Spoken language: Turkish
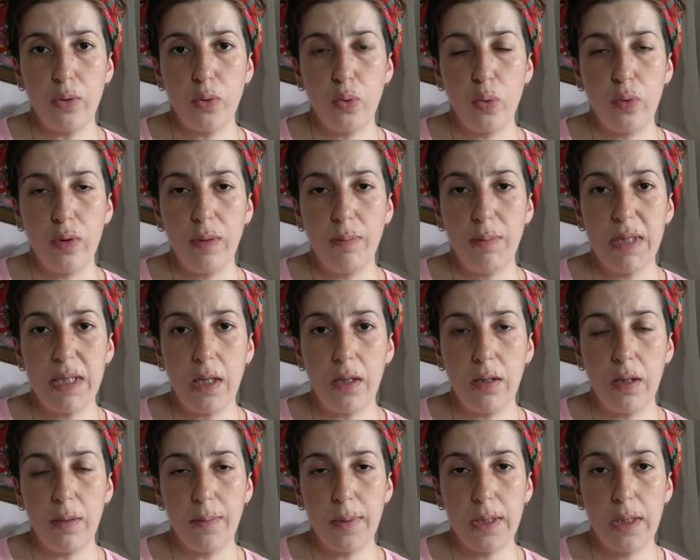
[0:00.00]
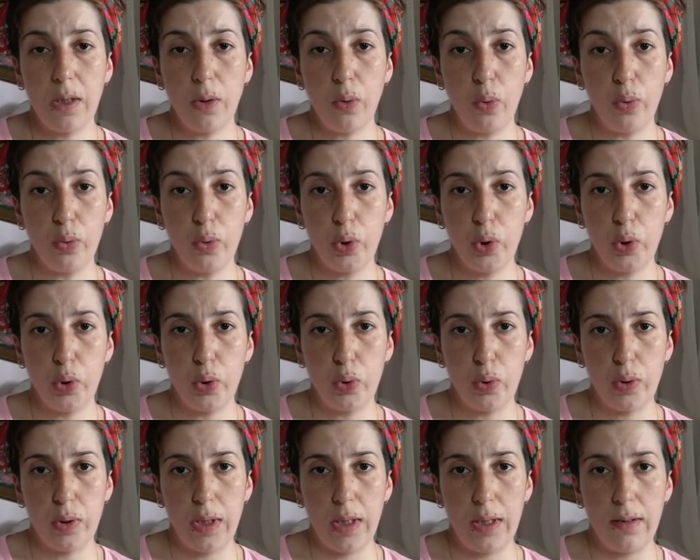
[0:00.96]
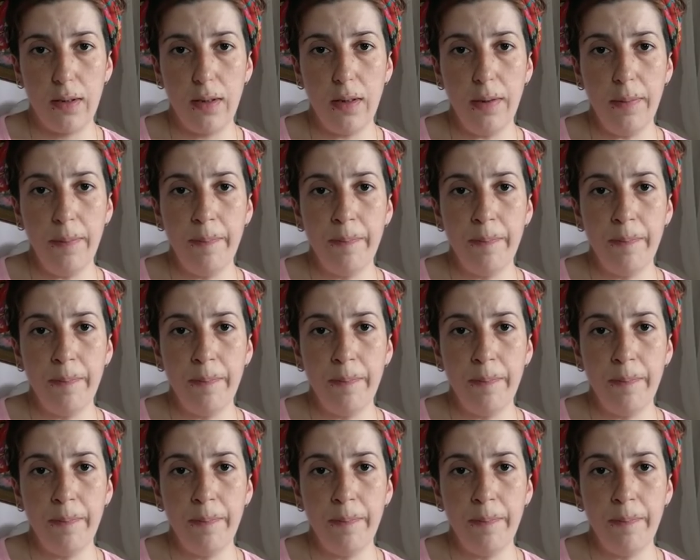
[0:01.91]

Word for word: sonra biz aramızda konuşuruz dedi.